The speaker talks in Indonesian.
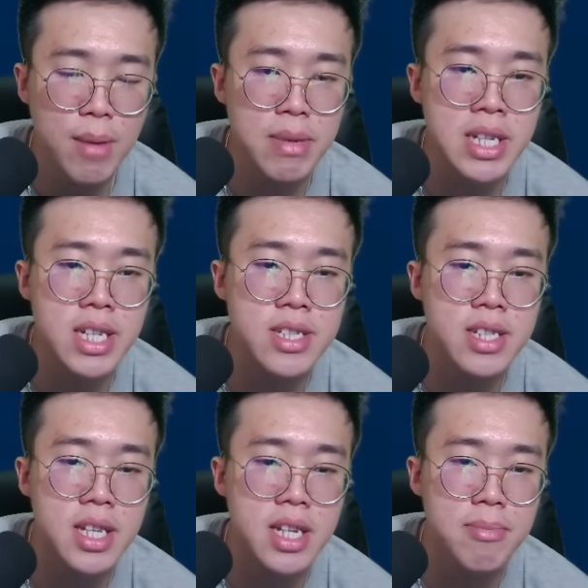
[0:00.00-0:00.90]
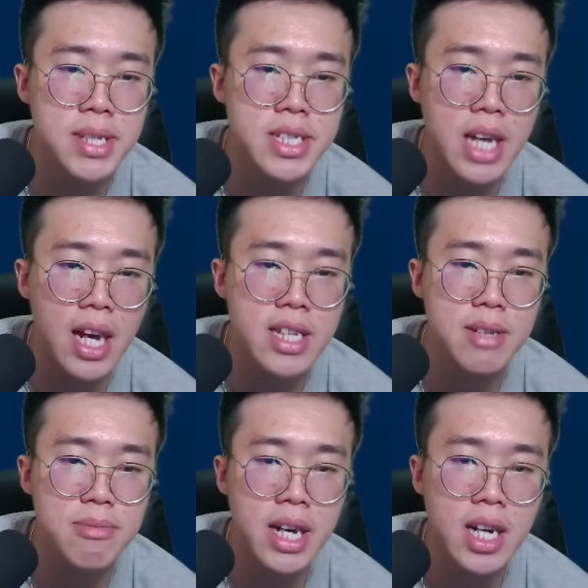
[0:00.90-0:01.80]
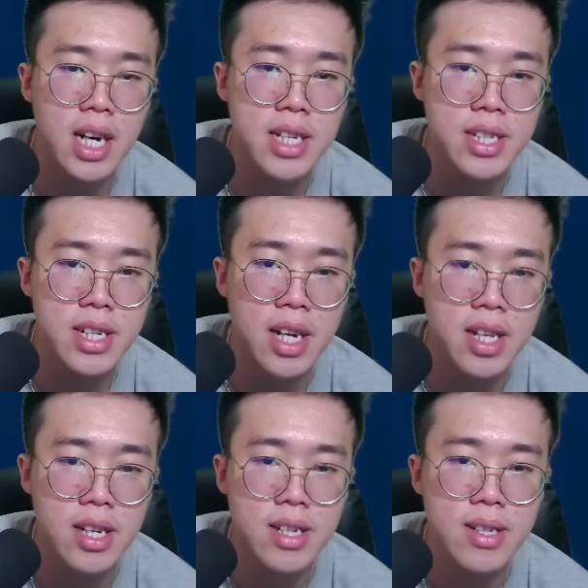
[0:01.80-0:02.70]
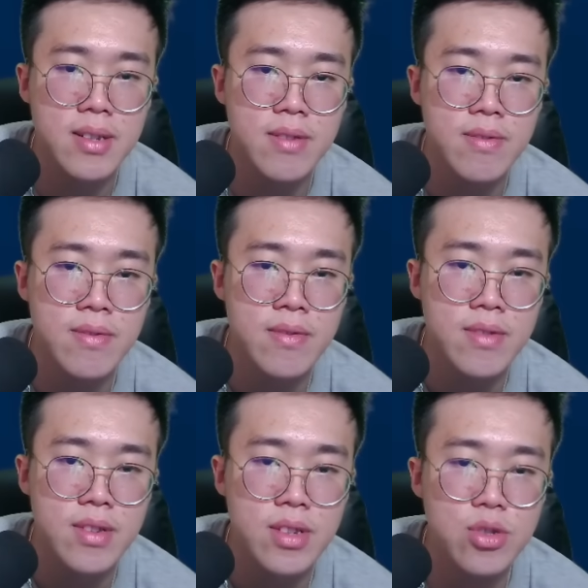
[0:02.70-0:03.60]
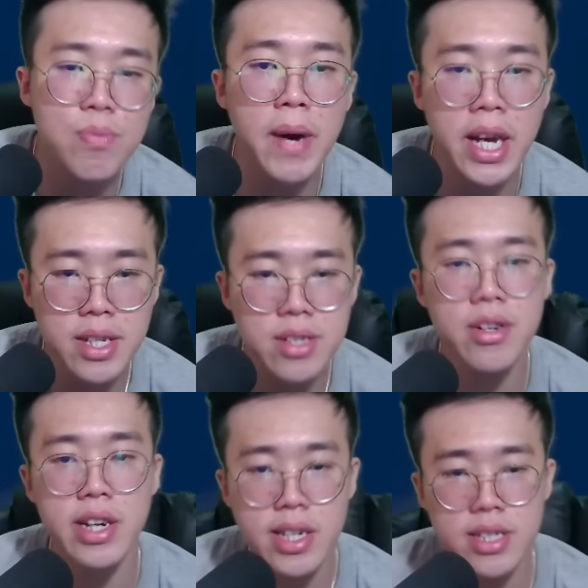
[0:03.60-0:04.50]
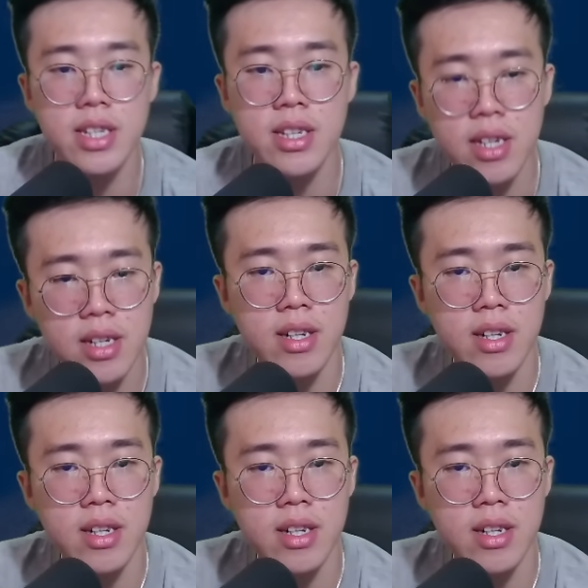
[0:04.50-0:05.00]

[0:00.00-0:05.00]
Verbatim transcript: bikin sendiri bisa anjir penghargaannya ternyata sumpah yang hijau keren sih